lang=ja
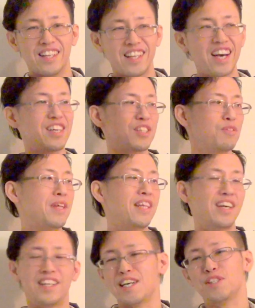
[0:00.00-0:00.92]
なんか全
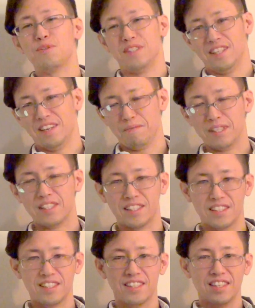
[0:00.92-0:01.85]
てが大丈夫になりま
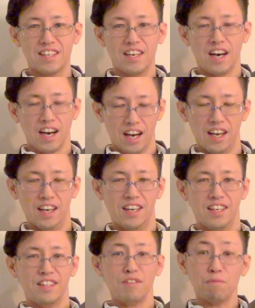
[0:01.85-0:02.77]
す、
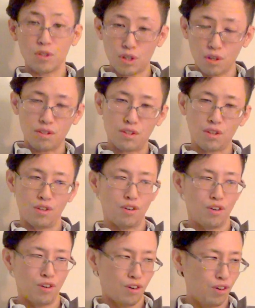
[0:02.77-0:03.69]
はい、でもちろんそ
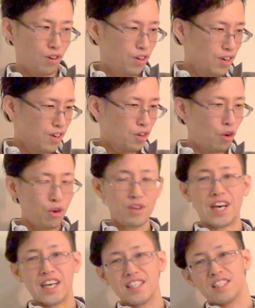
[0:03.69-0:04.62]
のこう
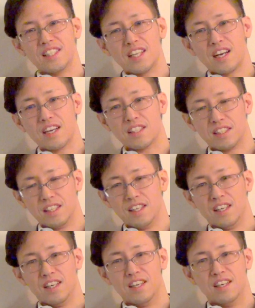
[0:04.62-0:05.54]
いう感じになれや
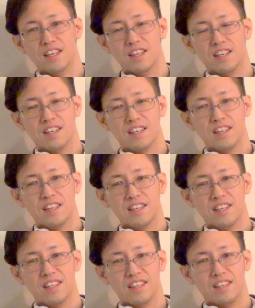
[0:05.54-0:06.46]
さ
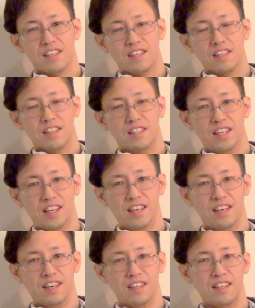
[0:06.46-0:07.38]

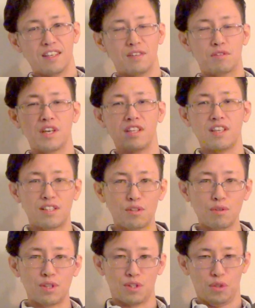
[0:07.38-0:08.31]
ねえなんか復縁でき
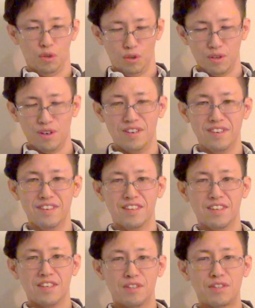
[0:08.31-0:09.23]
そうでしょ
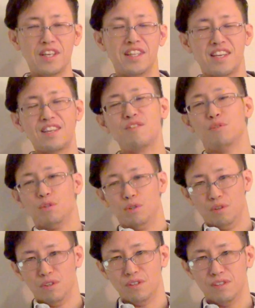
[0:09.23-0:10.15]
復縁できるんで
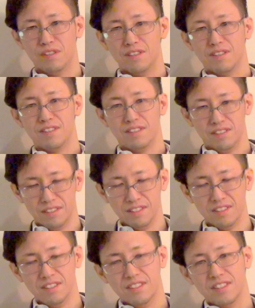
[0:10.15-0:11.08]
すよ、うん、